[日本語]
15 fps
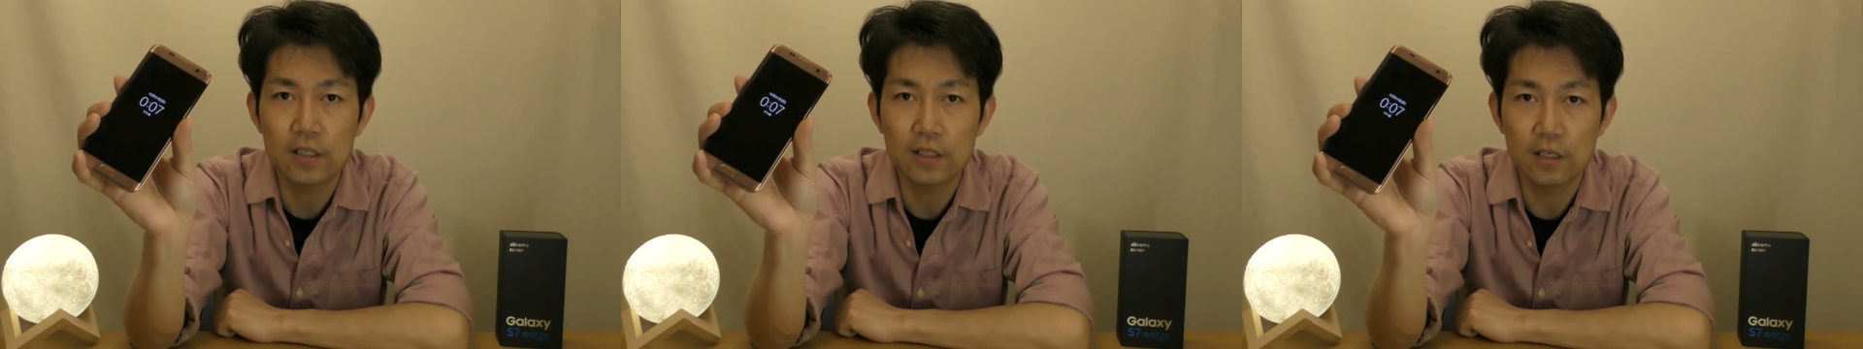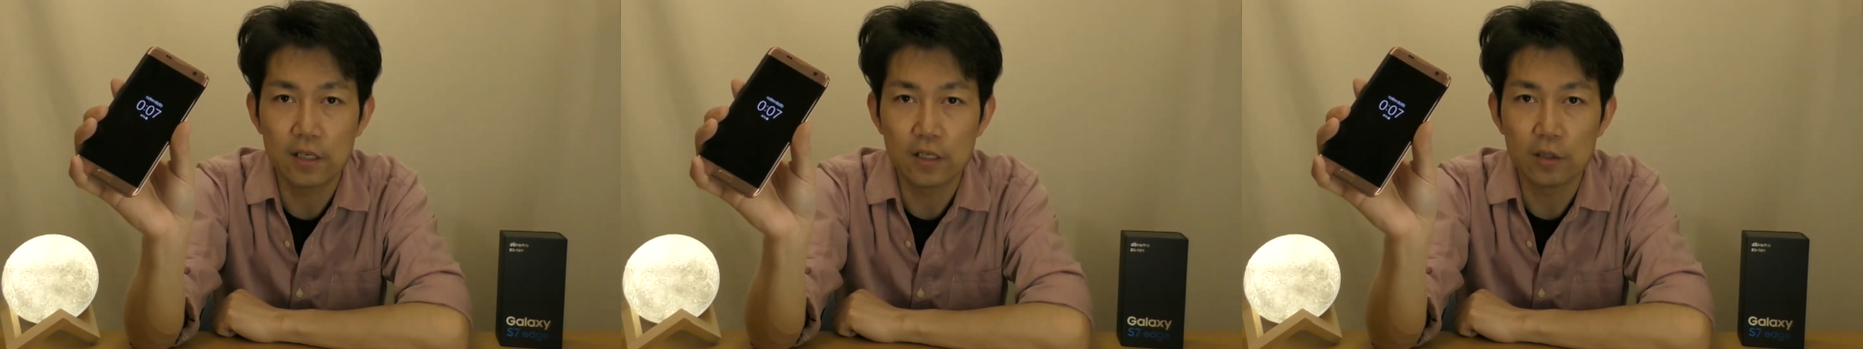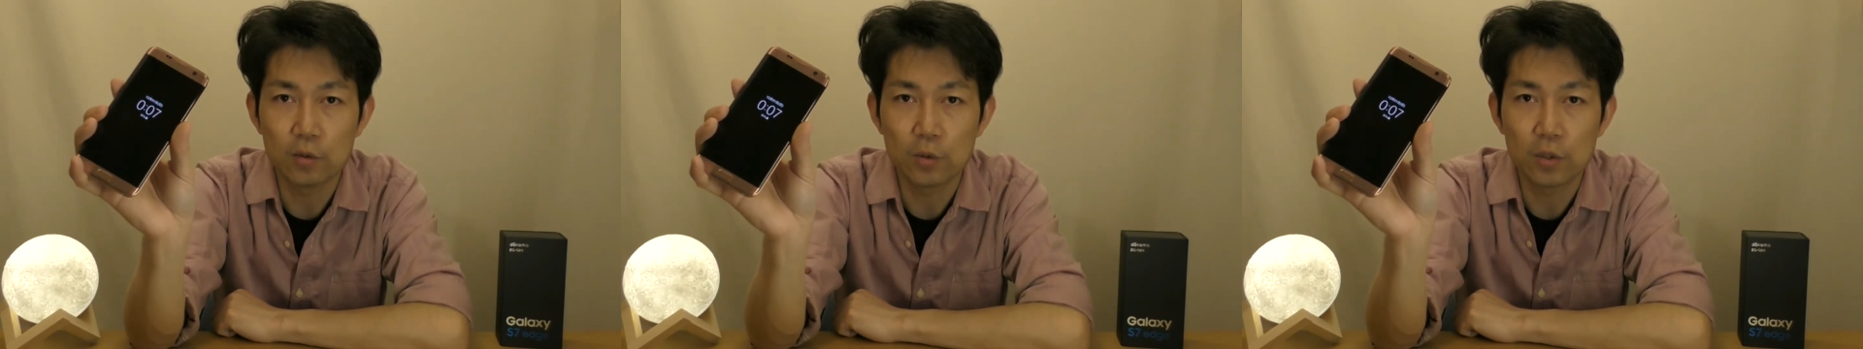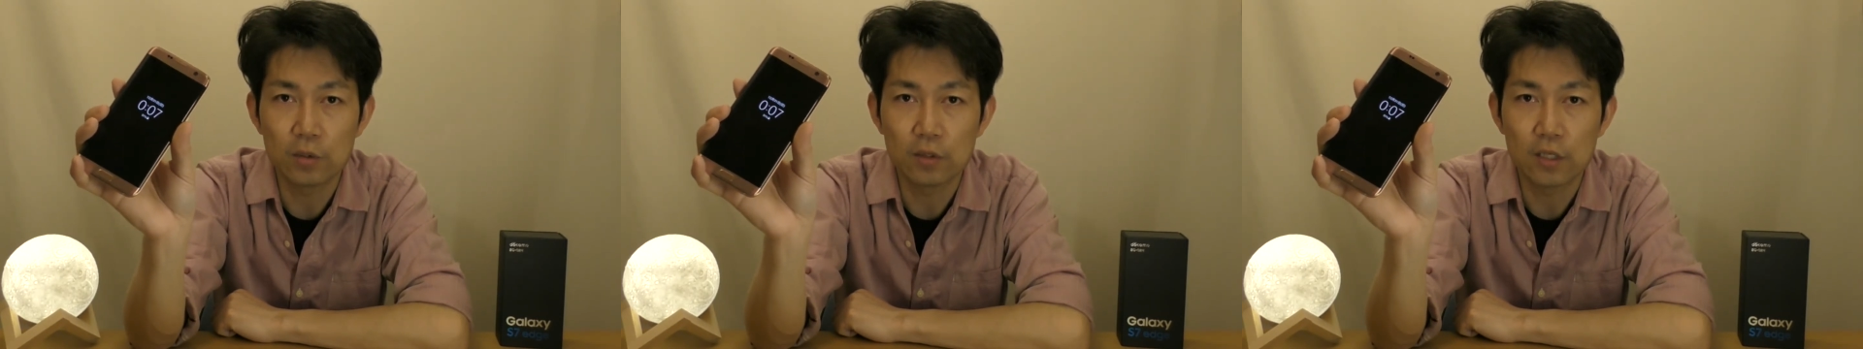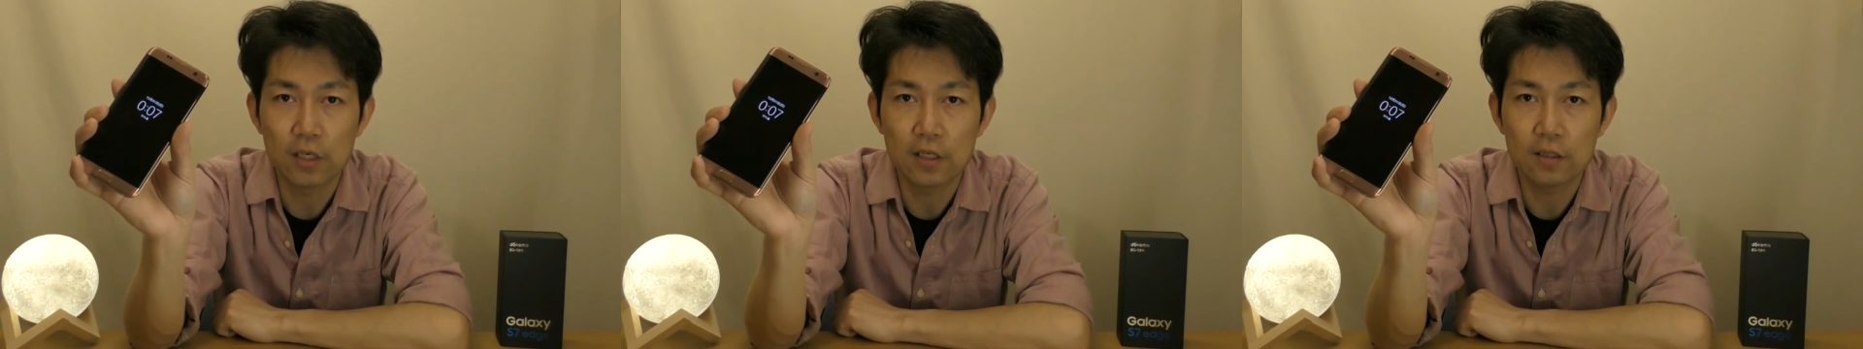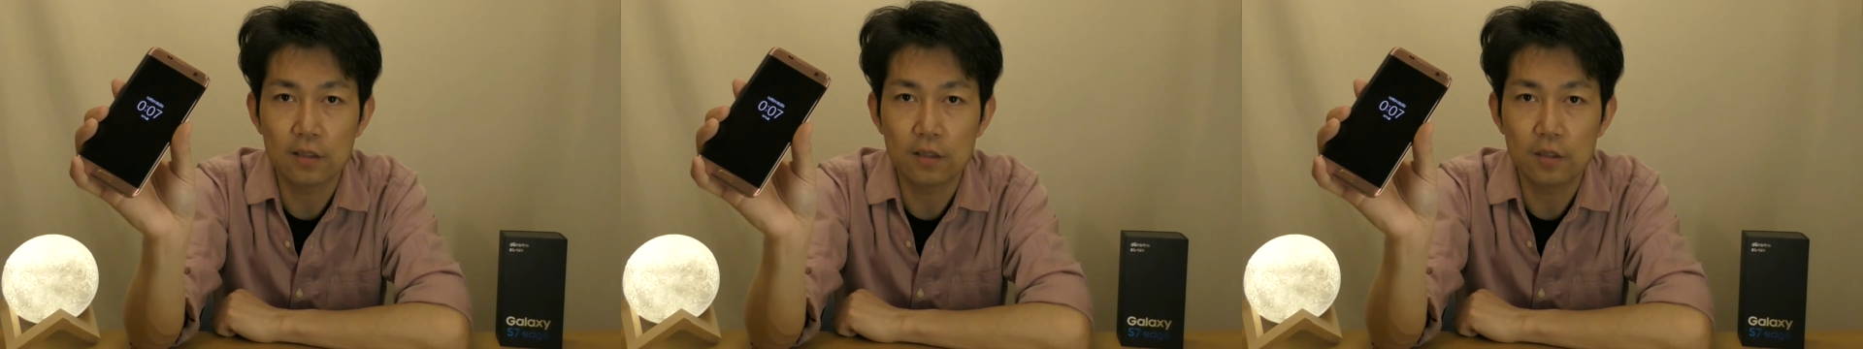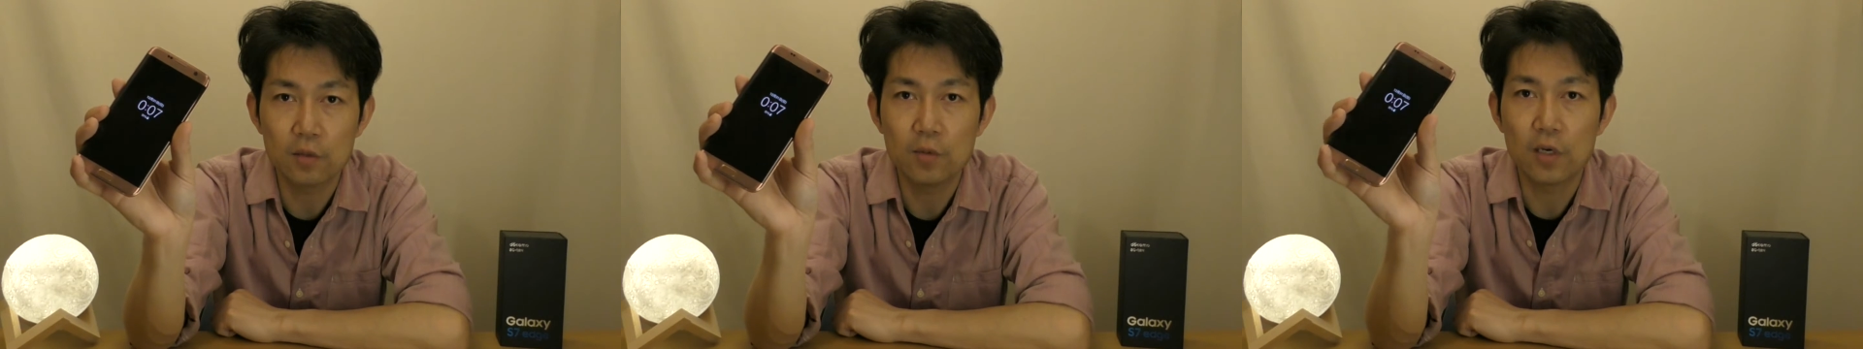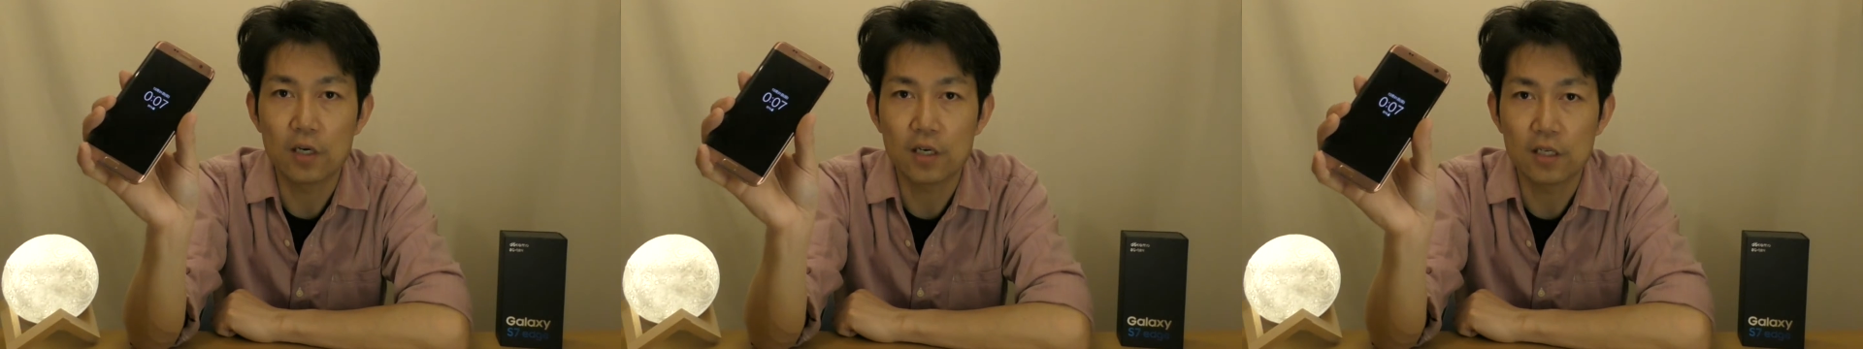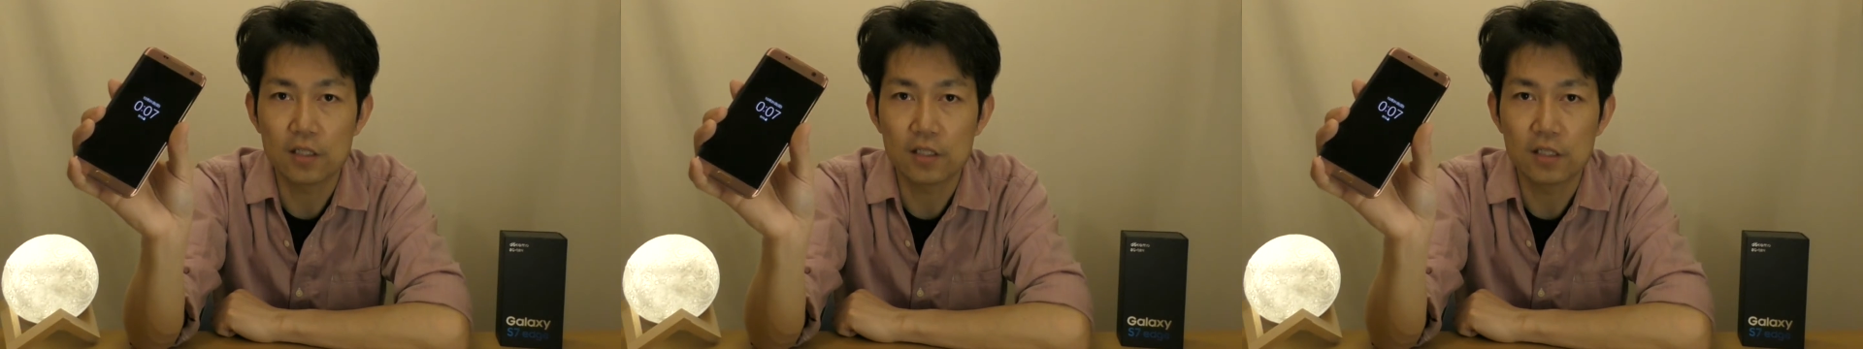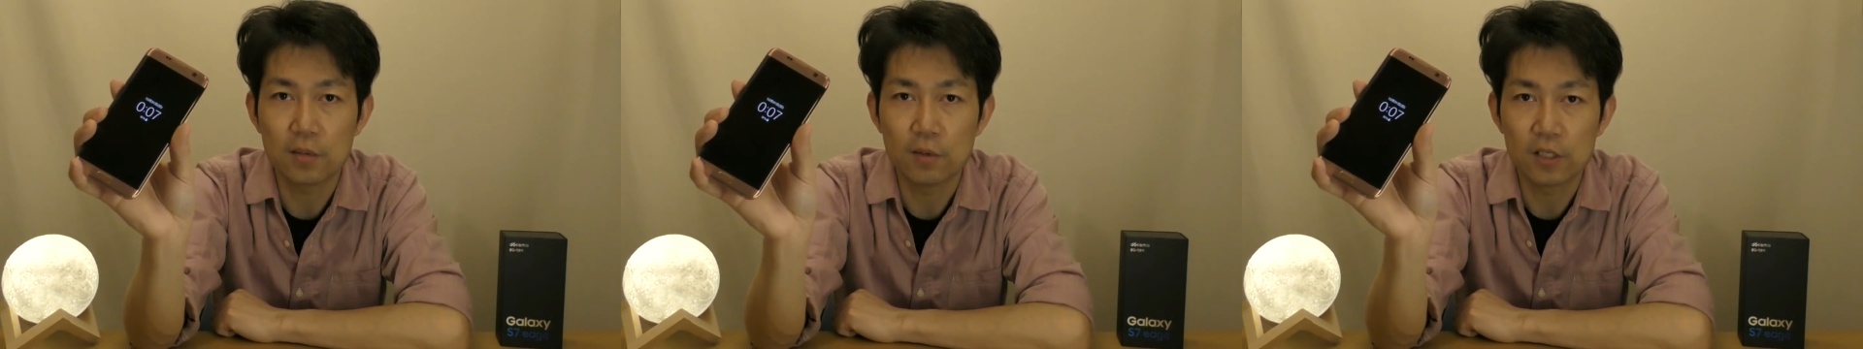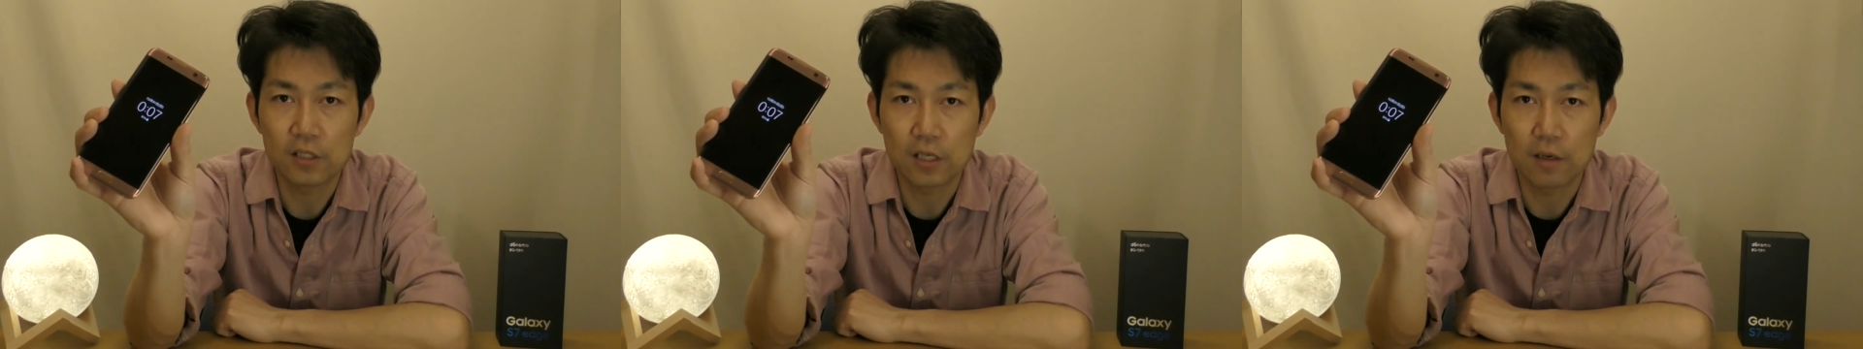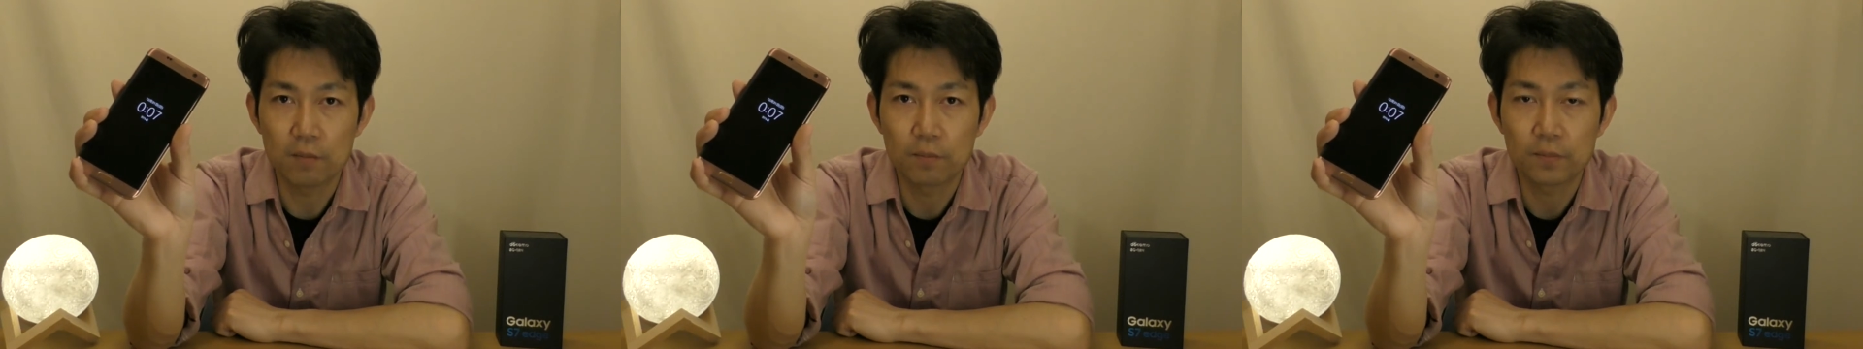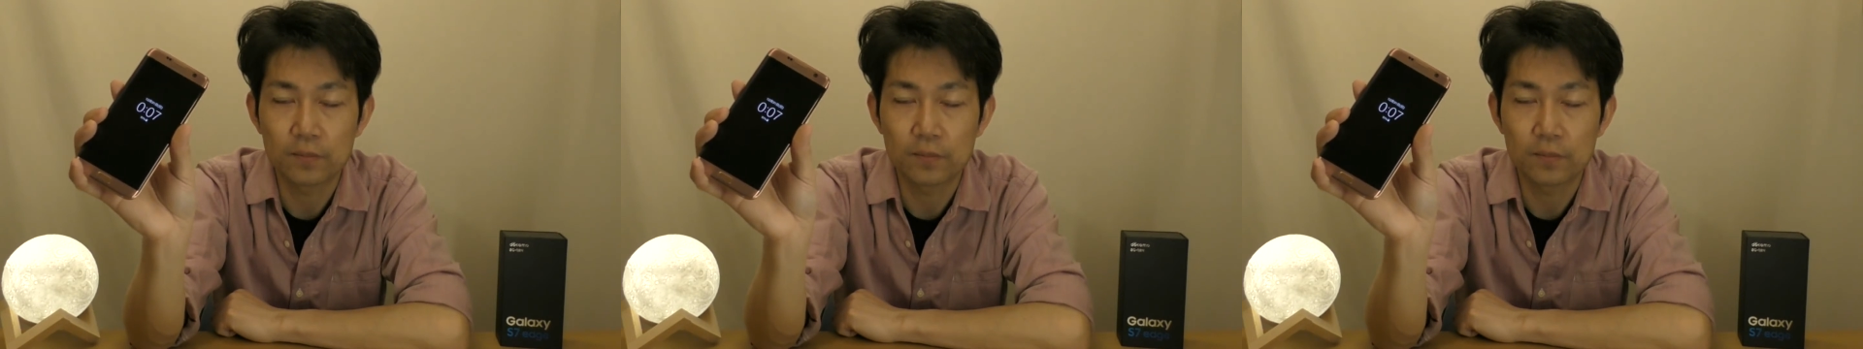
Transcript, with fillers: 綺麗に撮れるなっていうのは感じてました。